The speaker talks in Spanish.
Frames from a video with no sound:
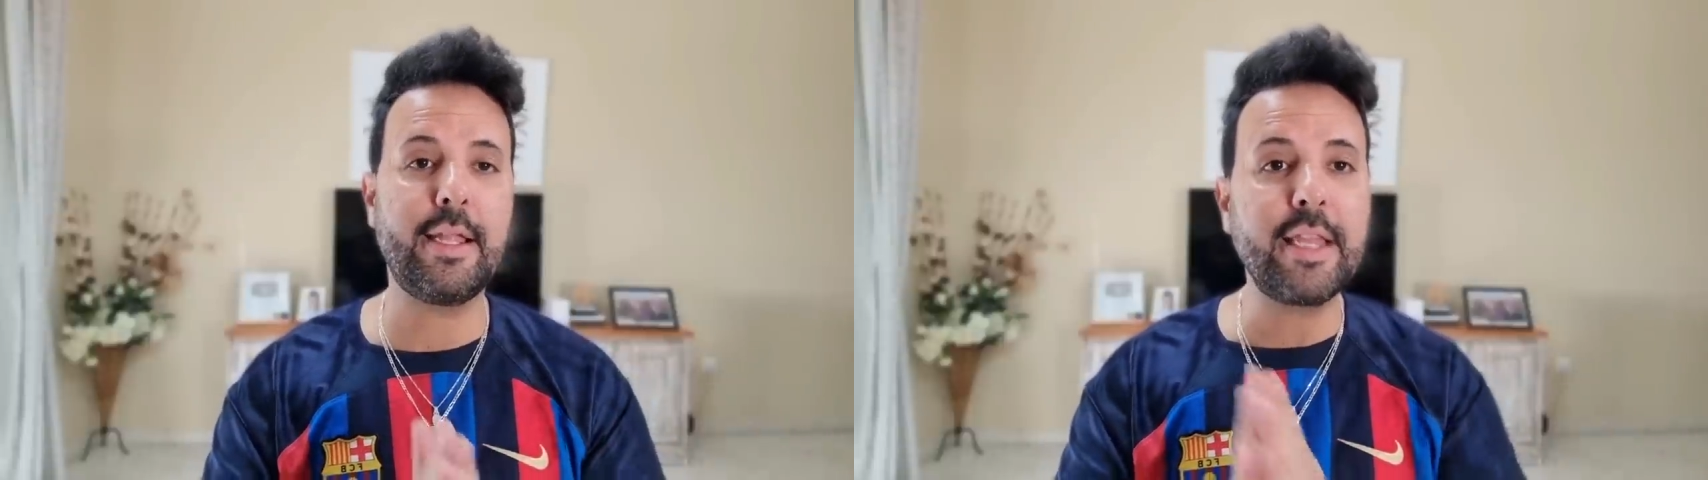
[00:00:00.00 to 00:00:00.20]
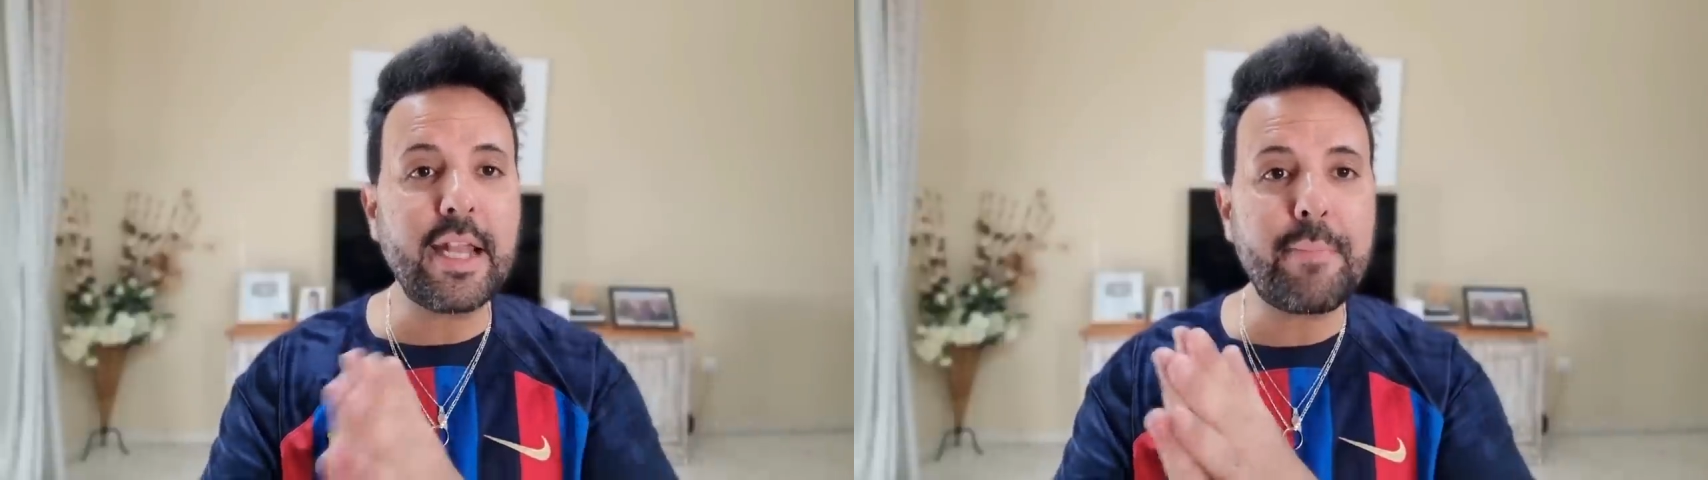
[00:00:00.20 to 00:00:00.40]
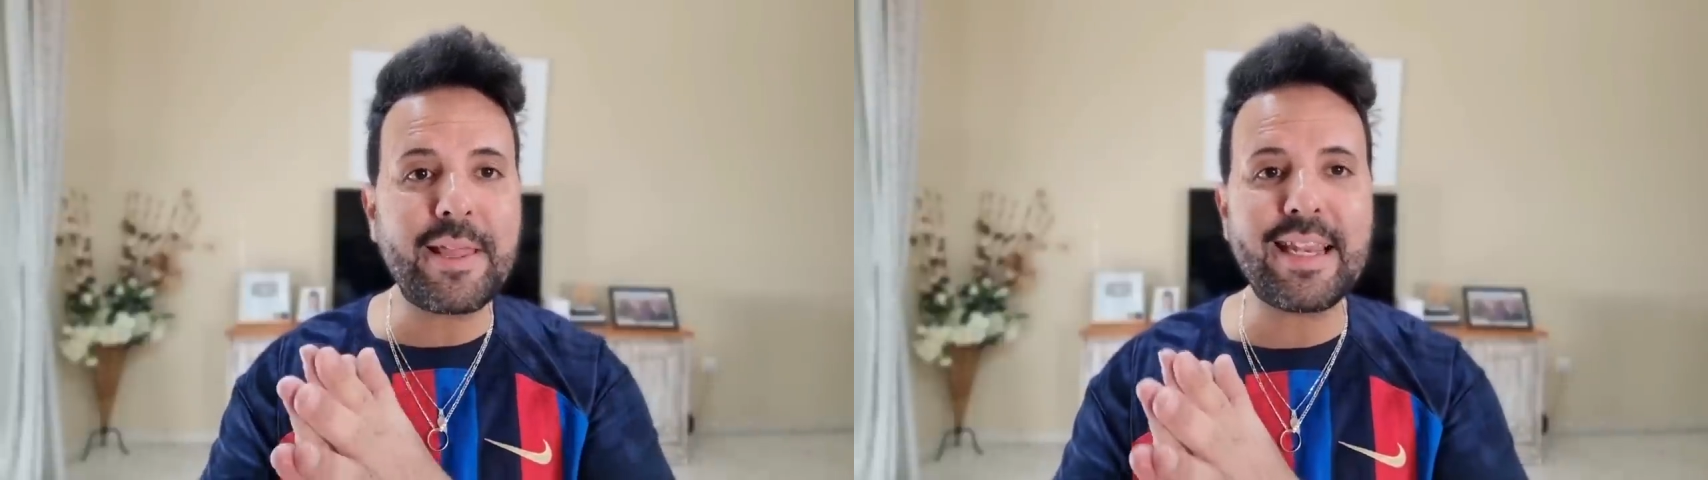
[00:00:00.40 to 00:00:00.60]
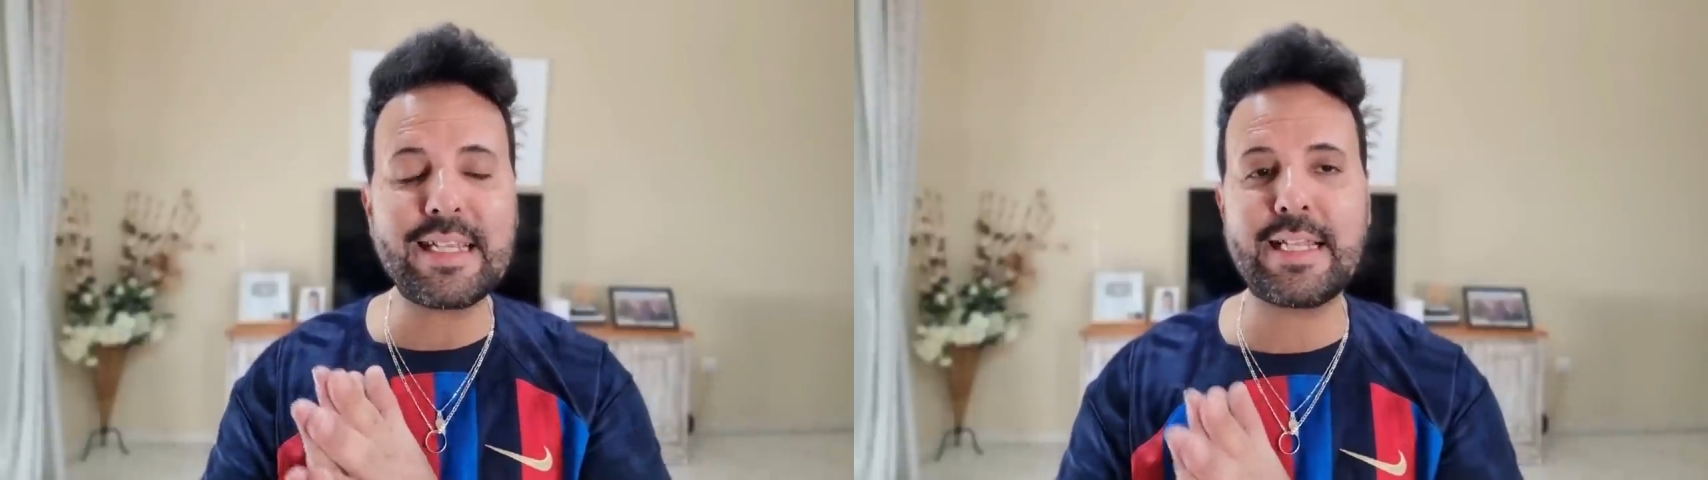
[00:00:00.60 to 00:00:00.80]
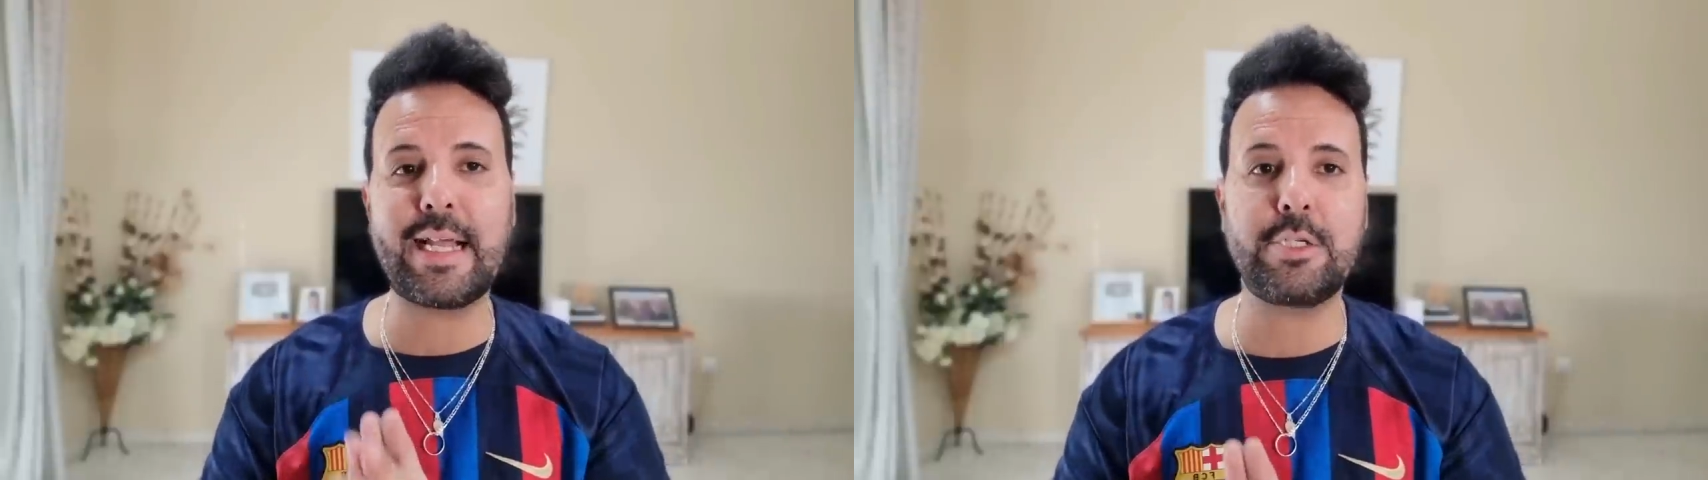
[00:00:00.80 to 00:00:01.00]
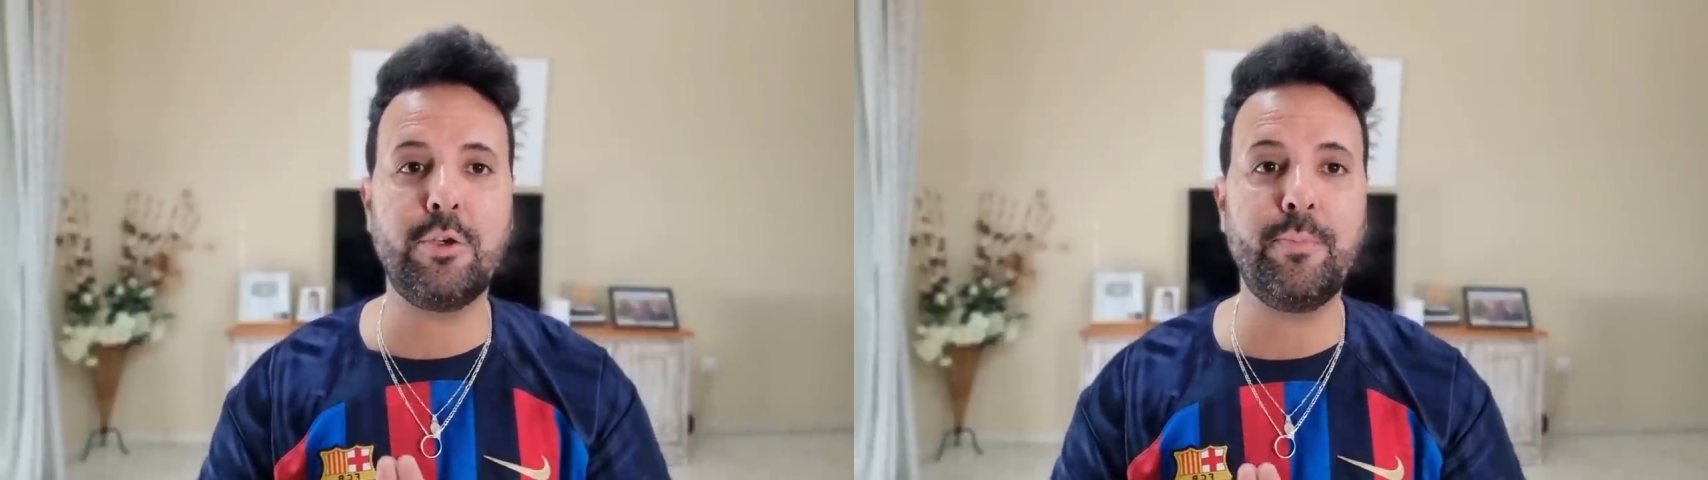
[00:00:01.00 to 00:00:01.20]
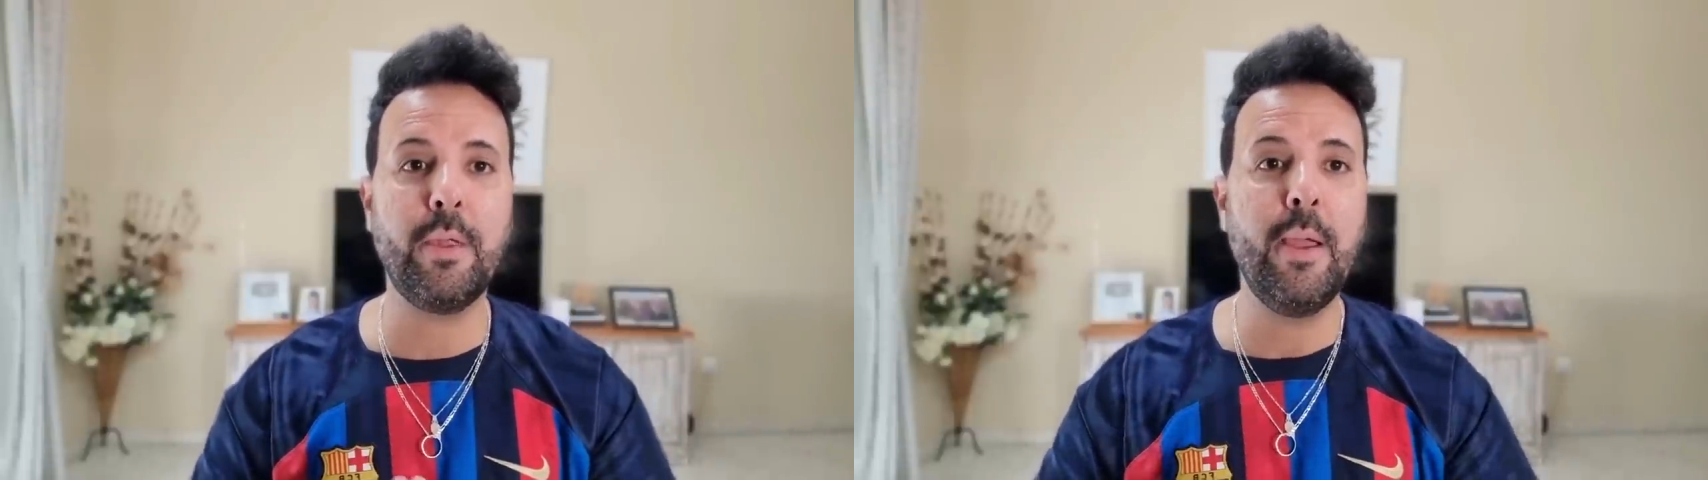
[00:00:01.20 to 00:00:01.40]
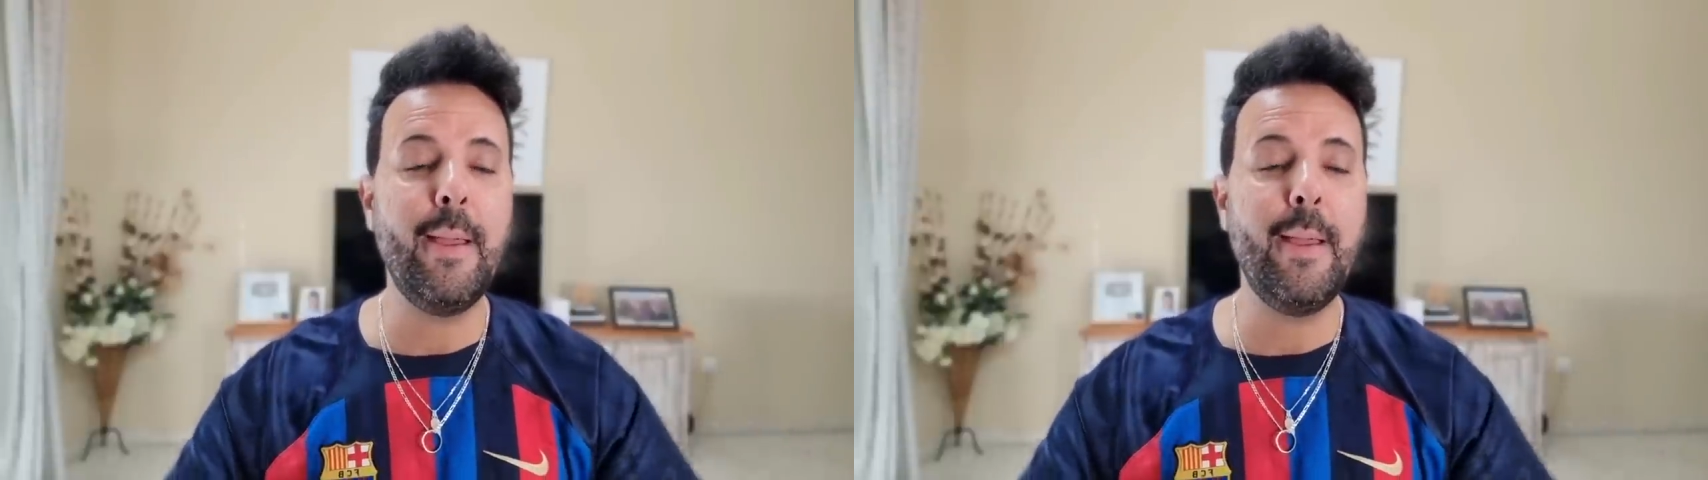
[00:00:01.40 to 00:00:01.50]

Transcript: que tiene Pedri en este caso.